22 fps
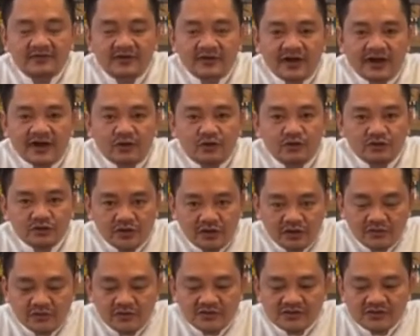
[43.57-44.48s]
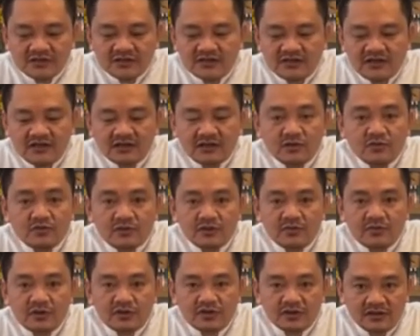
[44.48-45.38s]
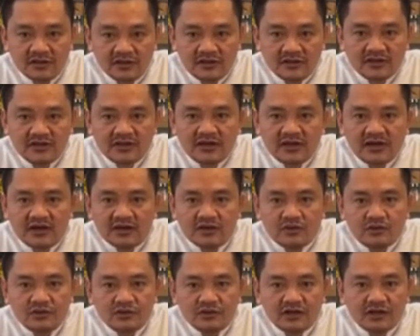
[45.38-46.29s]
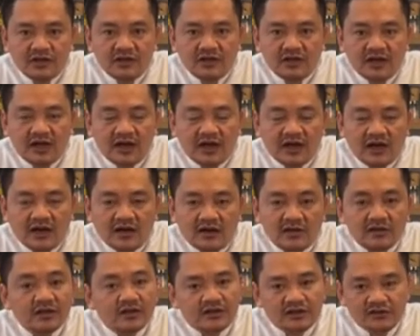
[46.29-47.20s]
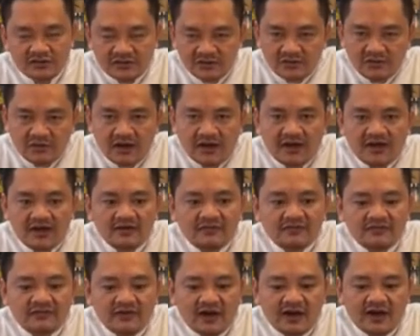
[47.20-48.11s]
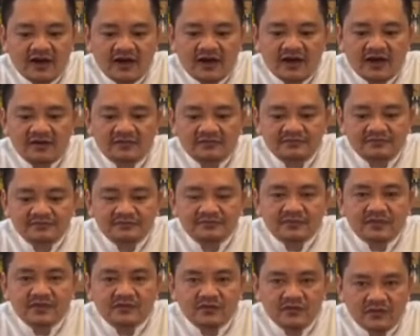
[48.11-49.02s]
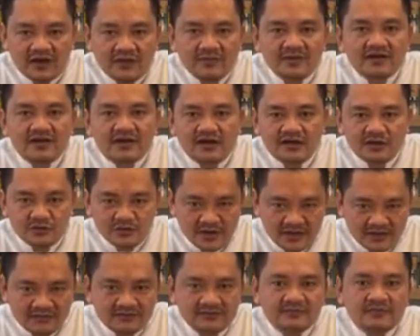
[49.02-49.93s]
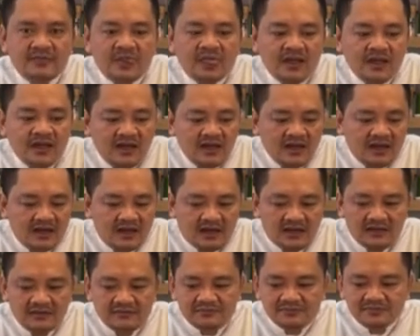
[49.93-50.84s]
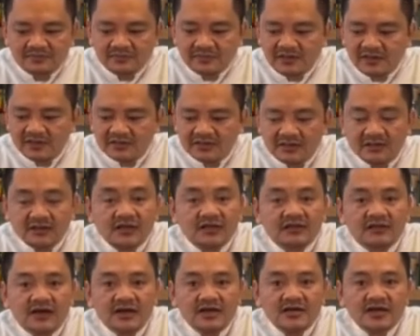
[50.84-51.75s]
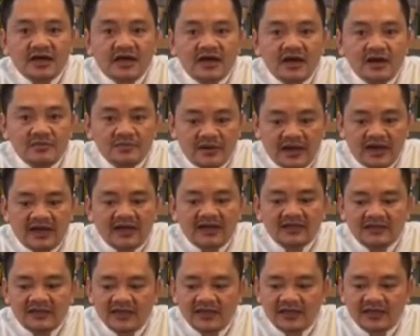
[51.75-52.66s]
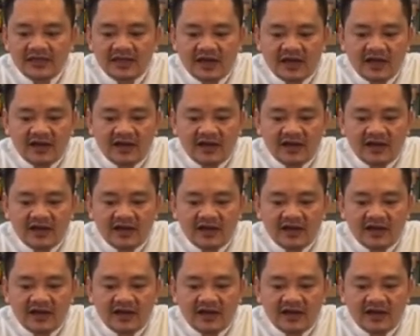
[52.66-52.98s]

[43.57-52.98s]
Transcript: vào ngày cuối tuần Quốc xin à, chúc cho mọi người à, cuối tuần có thật nhiều sức khỏe và vui vẻ bên gia đình của mình. À, thật sự thì tới ngày hôm nay thì